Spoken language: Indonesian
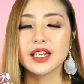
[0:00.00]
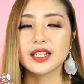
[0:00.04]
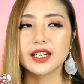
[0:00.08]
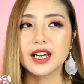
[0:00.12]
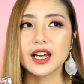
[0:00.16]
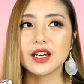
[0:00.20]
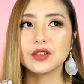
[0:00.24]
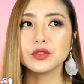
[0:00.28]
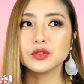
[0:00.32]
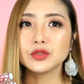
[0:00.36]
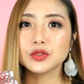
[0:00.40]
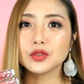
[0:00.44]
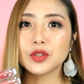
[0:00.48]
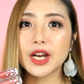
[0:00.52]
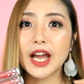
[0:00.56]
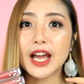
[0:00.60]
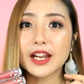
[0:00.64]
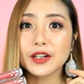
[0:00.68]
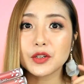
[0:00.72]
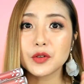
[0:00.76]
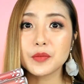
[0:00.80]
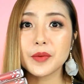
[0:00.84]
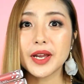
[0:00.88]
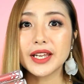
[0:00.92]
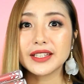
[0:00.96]
Nah untuk
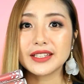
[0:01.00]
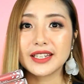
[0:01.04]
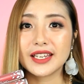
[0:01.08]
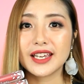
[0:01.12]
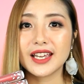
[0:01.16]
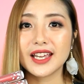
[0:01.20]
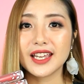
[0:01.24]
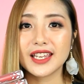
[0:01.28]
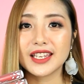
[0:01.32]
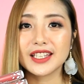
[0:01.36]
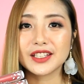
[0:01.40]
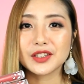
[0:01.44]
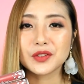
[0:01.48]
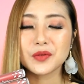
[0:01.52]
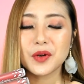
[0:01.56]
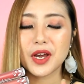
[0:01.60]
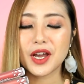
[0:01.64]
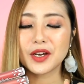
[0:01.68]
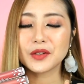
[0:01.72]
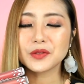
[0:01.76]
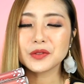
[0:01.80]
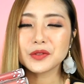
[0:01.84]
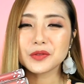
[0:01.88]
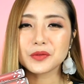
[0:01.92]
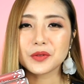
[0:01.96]
aromanya itu
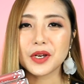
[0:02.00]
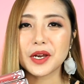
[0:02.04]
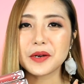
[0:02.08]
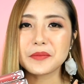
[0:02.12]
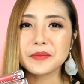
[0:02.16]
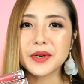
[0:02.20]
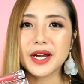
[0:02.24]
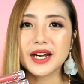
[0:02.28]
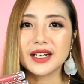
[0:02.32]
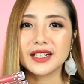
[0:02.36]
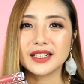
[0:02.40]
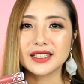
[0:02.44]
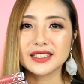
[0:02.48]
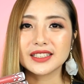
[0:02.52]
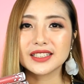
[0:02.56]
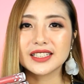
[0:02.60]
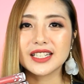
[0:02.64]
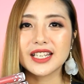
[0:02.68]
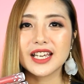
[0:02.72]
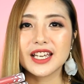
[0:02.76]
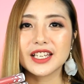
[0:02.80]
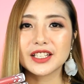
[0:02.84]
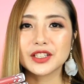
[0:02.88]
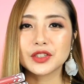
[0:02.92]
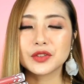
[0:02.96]
aku suka banget
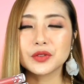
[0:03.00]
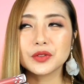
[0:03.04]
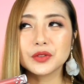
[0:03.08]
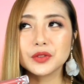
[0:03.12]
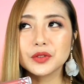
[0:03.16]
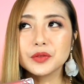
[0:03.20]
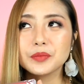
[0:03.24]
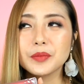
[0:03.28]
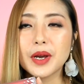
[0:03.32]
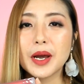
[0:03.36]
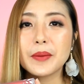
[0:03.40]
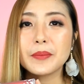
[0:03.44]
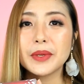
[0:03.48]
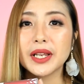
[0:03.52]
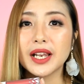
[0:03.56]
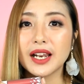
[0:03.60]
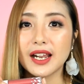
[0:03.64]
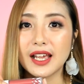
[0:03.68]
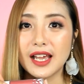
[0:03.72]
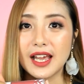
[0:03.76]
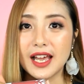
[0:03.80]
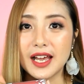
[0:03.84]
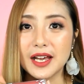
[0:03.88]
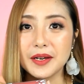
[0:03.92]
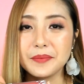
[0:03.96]
dia itu
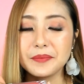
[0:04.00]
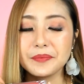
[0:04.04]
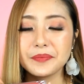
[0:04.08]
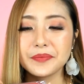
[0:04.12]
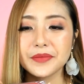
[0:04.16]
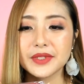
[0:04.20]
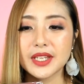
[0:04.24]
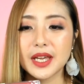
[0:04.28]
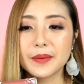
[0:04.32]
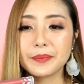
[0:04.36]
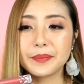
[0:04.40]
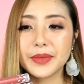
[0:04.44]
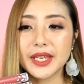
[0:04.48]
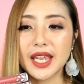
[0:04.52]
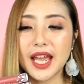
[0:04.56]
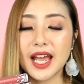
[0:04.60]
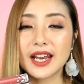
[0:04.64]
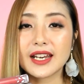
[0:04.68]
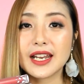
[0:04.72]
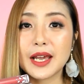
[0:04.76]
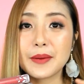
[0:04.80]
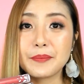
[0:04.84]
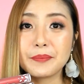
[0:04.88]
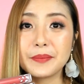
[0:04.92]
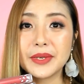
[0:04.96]
bubblegum tapi
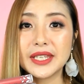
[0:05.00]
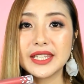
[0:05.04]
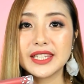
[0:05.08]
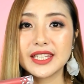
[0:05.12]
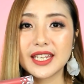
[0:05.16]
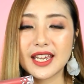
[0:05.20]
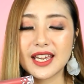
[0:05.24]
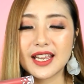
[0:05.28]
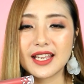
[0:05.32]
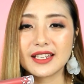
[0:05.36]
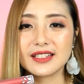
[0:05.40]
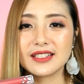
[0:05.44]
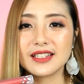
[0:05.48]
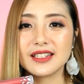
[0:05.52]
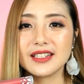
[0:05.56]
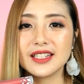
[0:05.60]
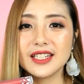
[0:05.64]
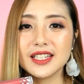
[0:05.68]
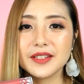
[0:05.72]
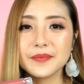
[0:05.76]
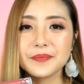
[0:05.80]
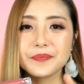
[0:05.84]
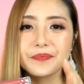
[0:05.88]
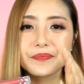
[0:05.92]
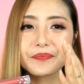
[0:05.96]
ada minyak
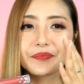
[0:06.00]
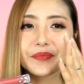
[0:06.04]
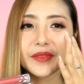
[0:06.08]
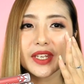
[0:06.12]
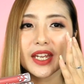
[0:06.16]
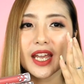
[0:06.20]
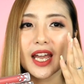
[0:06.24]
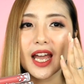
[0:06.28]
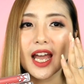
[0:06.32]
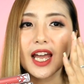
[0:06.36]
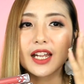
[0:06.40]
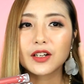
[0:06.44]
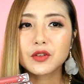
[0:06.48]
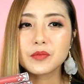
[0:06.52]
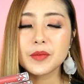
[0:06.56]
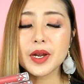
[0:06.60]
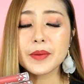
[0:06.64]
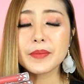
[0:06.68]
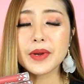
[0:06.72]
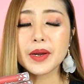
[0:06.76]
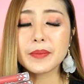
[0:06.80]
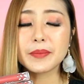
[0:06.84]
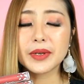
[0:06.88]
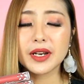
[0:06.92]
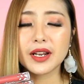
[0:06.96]
jadi aroma
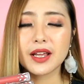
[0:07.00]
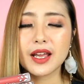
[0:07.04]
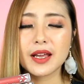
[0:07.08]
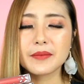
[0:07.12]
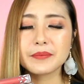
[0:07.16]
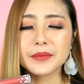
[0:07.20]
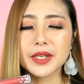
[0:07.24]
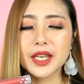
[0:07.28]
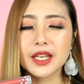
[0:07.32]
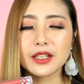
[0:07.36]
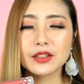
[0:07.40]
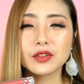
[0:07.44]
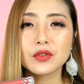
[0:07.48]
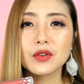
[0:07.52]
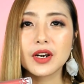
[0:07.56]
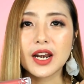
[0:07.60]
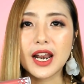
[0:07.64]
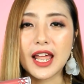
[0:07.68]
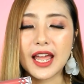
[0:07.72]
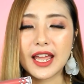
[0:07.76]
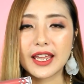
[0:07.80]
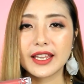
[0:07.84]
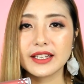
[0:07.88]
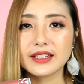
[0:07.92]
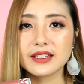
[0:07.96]
bubblegumnya itu
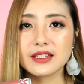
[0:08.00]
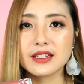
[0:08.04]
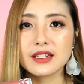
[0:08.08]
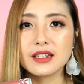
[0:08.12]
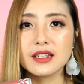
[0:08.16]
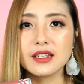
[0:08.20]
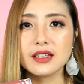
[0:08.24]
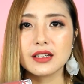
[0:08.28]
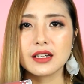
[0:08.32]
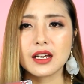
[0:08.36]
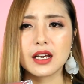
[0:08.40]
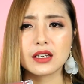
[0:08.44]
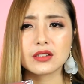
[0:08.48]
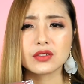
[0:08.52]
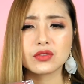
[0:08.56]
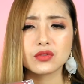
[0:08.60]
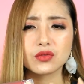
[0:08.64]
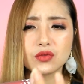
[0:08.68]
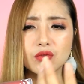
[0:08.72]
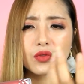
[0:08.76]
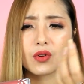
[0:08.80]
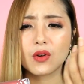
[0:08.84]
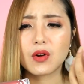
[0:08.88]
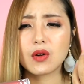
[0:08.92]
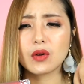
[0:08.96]
light jadi nggak
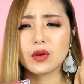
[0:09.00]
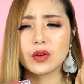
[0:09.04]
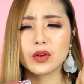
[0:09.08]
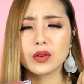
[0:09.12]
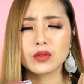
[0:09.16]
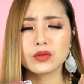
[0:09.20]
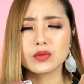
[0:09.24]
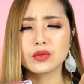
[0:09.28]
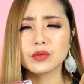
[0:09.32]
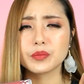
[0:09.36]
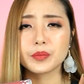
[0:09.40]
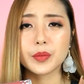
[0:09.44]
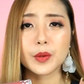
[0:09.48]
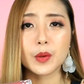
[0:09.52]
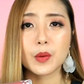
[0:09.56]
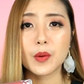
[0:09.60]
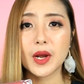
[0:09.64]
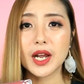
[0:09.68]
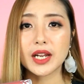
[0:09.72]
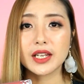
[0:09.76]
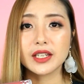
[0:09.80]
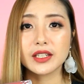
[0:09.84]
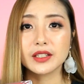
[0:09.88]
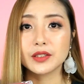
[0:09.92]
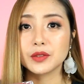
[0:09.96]
strong yang super
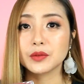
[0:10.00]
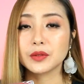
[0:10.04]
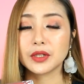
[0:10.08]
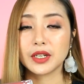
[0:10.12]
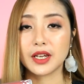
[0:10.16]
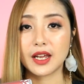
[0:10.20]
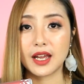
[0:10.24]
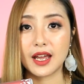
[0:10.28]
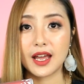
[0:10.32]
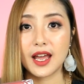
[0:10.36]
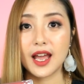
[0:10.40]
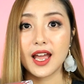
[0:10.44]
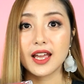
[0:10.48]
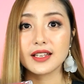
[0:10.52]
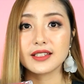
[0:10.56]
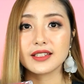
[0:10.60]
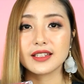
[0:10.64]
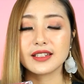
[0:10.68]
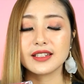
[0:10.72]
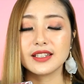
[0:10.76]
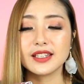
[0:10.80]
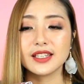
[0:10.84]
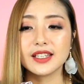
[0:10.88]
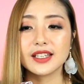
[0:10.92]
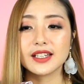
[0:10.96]
wangi gitu enggak
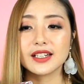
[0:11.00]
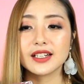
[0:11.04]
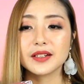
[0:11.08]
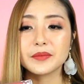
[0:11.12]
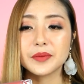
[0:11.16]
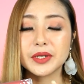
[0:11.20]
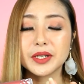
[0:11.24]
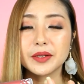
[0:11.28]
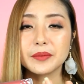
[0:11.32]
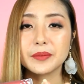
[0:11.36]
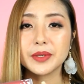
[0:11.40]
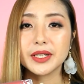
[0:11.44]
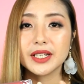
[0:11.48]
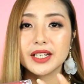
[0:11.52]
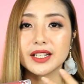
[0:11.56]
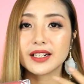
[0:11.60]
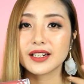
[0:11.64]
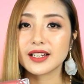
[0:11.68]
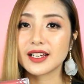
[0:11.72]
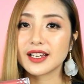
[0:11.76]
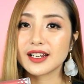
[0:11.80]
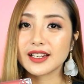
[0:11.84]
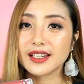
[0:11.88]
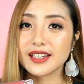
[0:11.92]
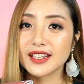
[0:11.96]
jadi bener-bener
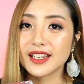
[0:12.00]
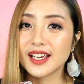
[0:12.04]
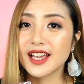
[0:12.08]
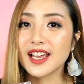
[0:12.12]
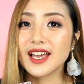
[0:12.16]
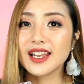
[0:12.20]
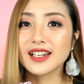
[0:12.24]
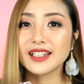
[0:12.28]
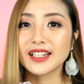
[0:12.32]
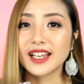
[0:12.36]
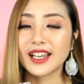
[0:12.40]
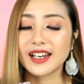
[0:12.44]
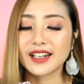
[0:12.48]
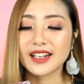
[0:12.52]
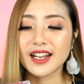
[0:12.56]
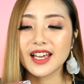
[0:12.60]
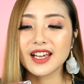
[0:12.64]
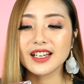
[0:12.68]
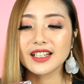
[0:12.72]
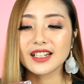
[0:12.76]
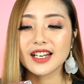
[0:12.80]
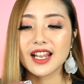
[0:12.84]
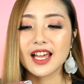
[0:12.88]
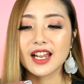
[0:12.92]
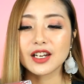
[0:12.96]
ringan
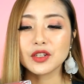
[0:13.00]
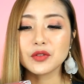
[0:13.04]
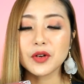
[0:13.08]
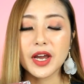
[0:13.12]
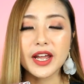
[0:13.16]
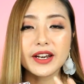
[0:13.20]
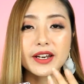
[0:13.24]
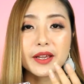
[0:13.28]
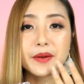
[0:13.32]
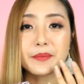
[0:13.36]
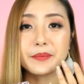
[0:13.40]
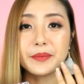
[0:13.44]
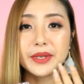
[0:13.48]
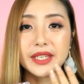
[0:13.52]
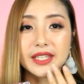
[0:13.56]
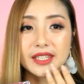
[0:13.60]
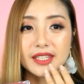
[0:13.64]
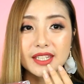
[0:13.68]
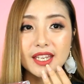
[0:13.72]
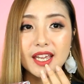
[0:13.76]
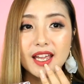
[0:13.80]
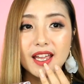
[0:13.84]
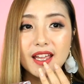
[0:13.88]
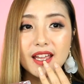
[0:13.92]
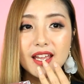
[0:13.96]
enak lalu ada
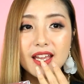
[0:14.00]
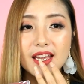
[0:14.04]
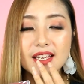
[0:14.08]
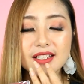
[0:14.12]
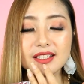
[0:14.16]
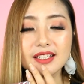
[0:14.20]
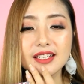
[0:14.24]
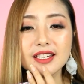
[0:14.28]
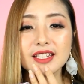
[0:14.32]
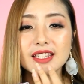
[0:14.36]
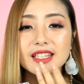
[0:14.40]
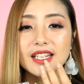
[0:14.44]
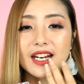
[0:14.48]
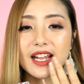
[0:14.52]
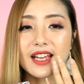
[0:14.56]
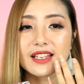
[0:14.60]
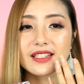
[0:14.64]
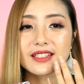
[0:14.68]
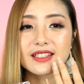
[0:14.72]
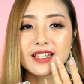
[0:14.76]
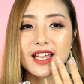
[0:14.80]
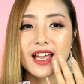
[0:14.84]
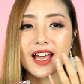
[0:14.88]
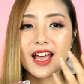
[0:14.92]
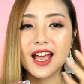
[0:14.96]
minyak jadi
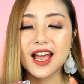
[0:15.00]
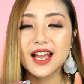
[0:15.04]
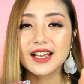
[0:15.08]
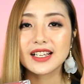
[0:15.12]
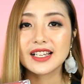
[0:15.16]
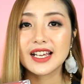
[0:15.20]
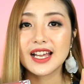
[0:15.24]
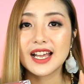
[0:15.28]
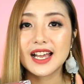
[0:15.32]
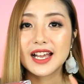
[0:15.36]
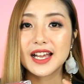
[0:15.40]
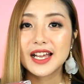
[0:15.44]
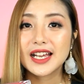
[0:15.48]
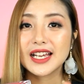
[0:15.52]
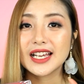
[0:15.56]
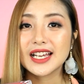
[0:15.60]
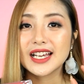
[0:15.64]
terasa agak